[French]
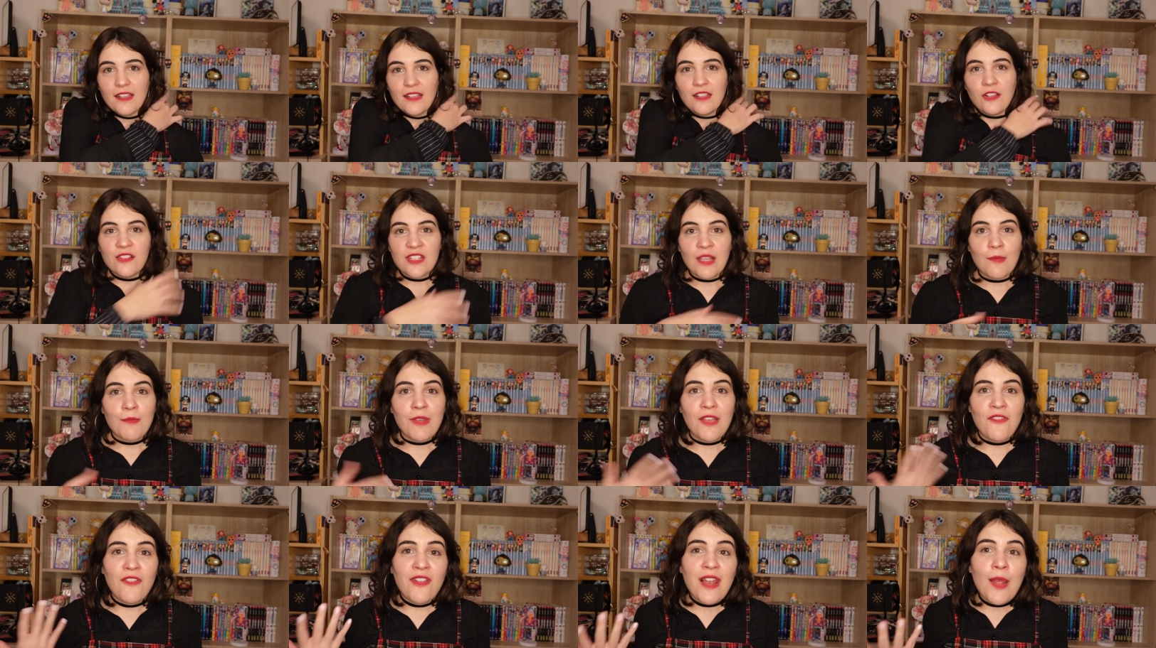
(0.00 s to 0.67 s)
Quand ça
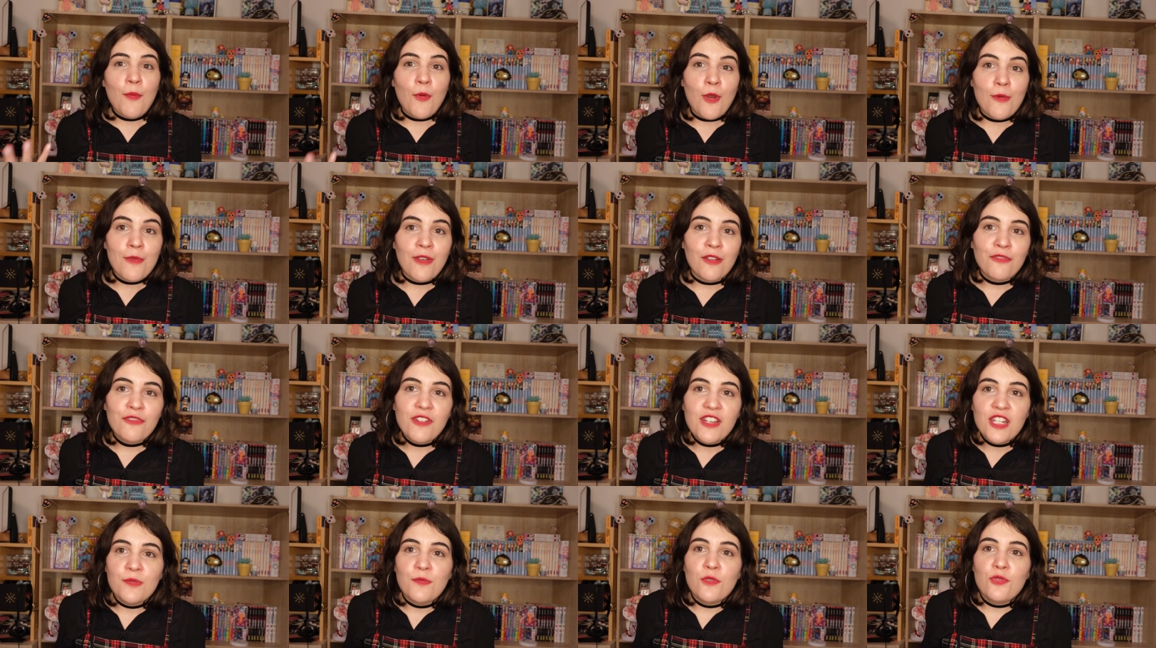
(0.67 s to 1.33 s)
me l'a fait la première
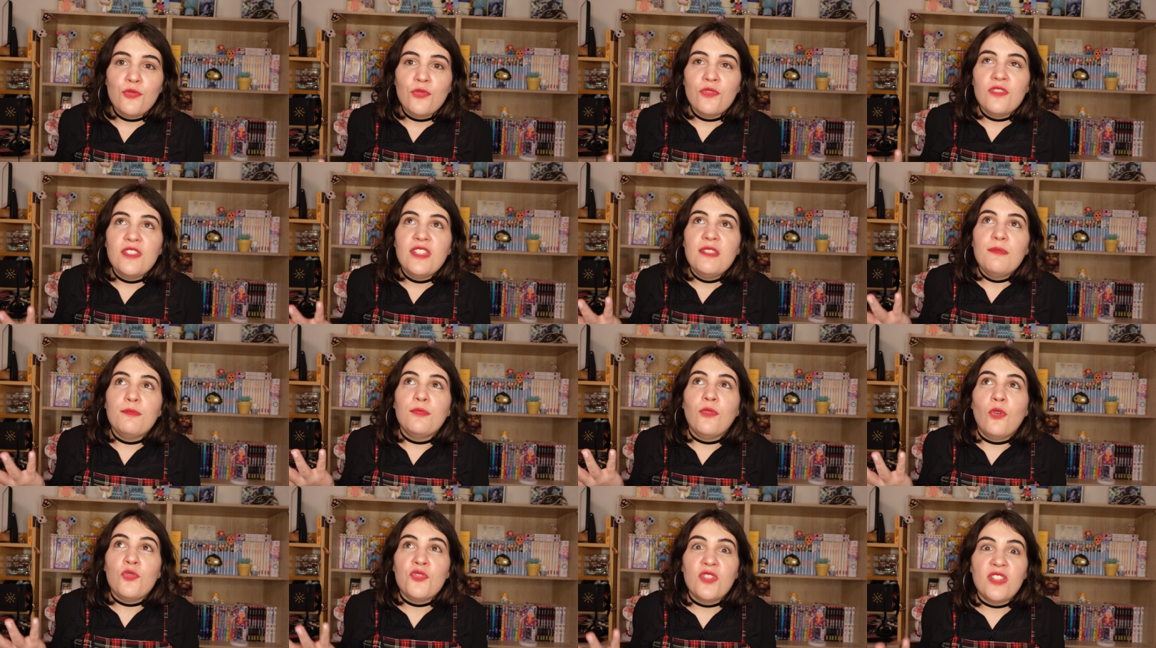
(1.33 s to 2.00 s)
fois, je me suis dit
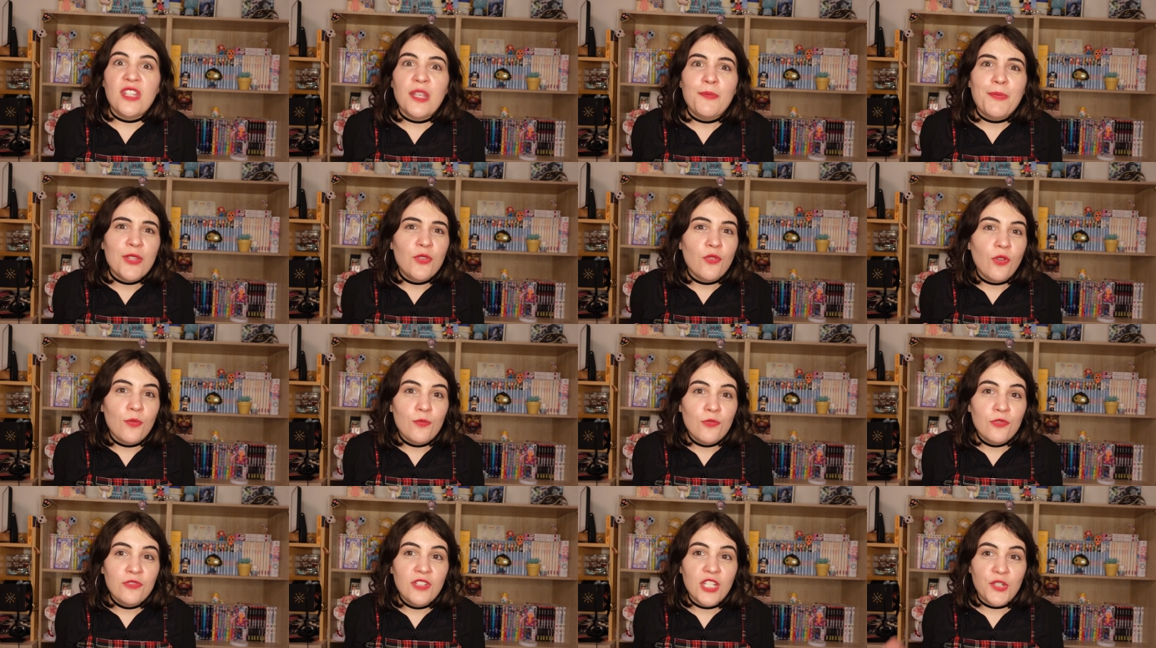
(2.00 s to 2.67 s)
bon j'étais pas dans
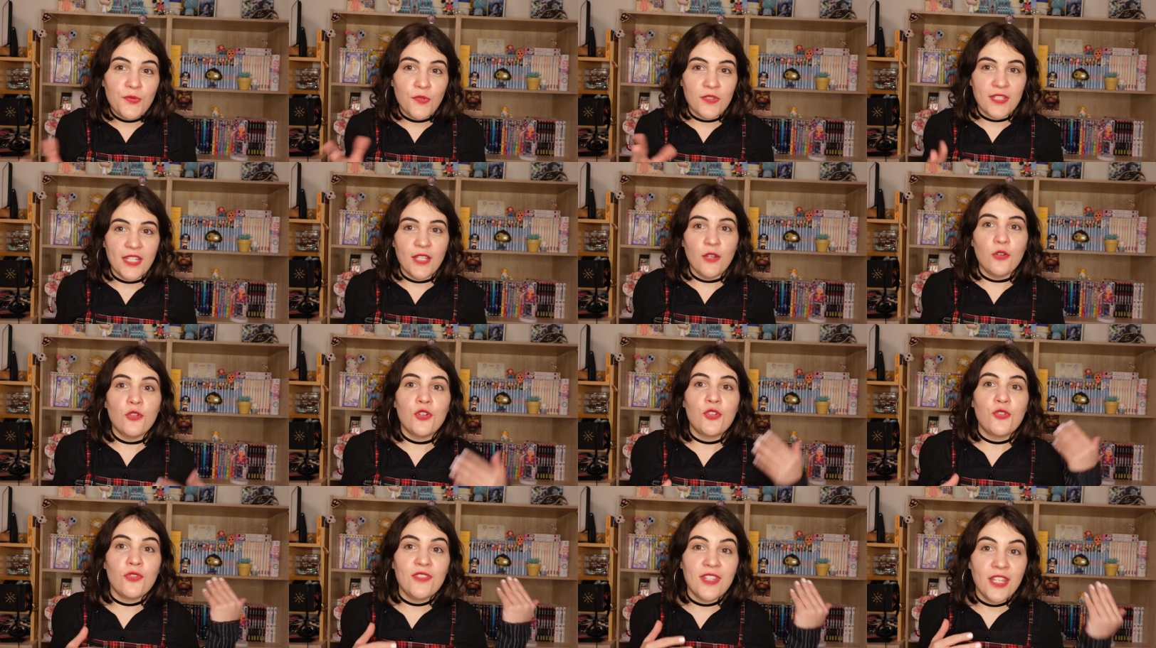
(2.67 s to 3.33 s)
le mood et je faisais
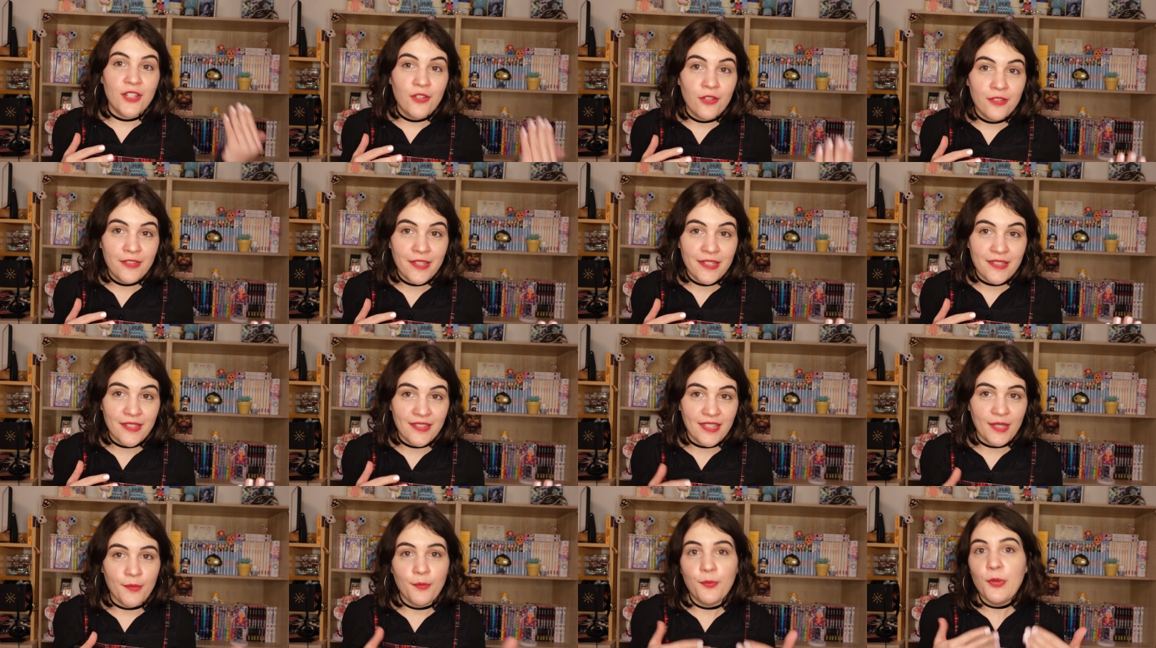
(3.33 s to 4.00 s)
autre chose à côté,
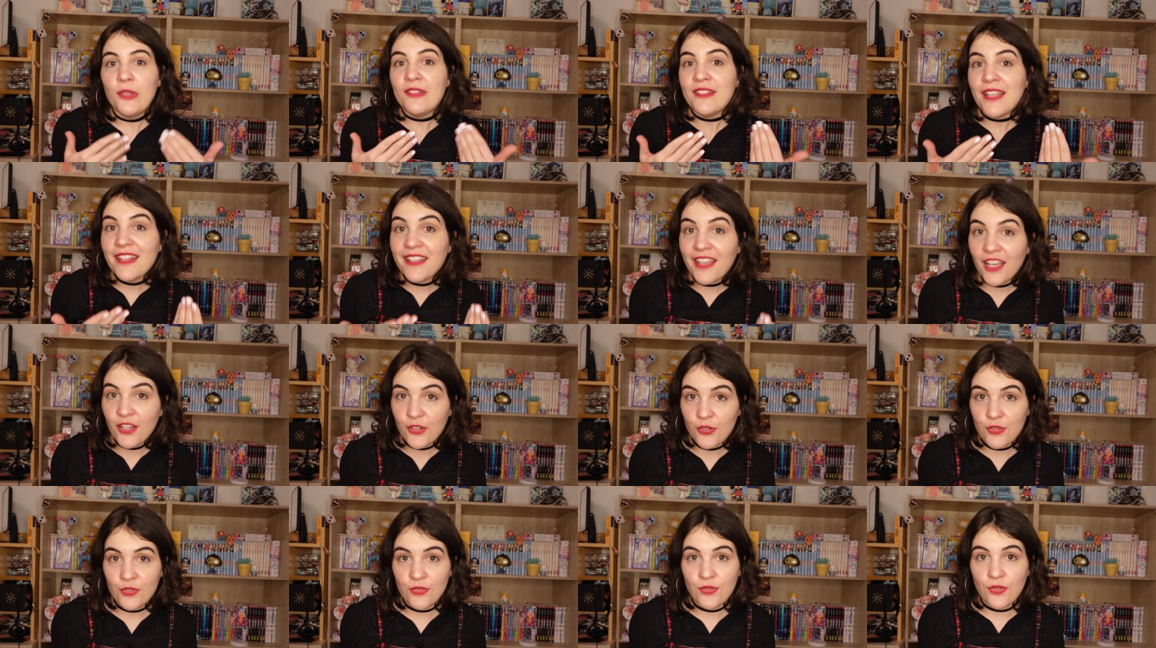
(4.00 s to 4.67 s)
c'était peut-être
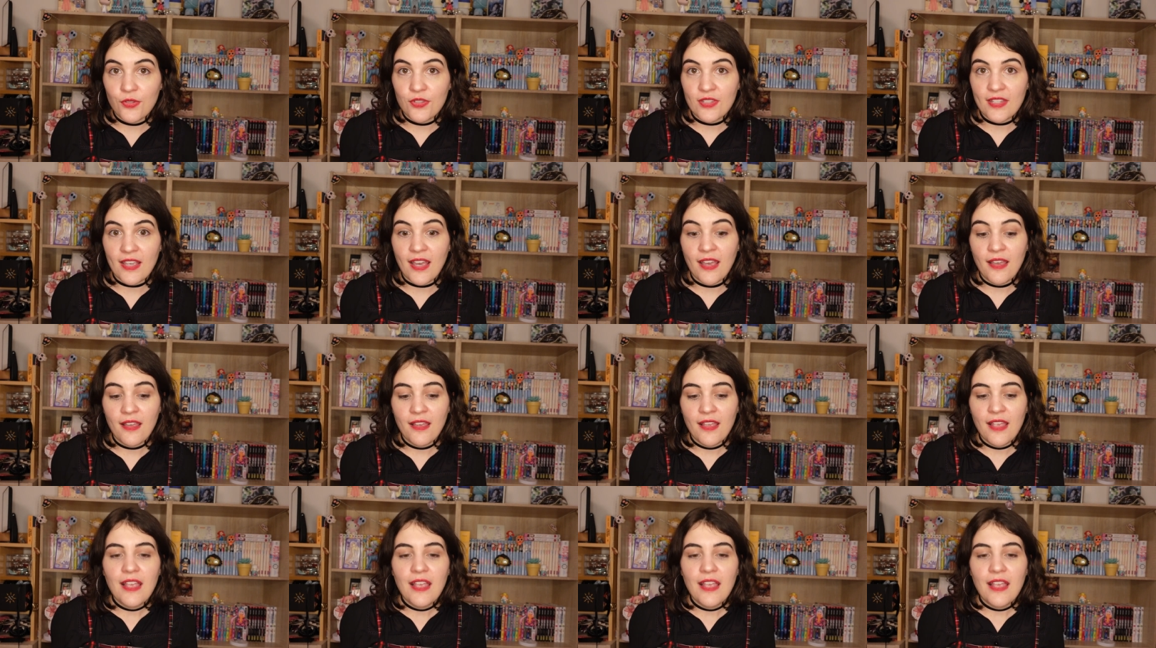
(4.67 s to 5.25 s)
à cause de ça.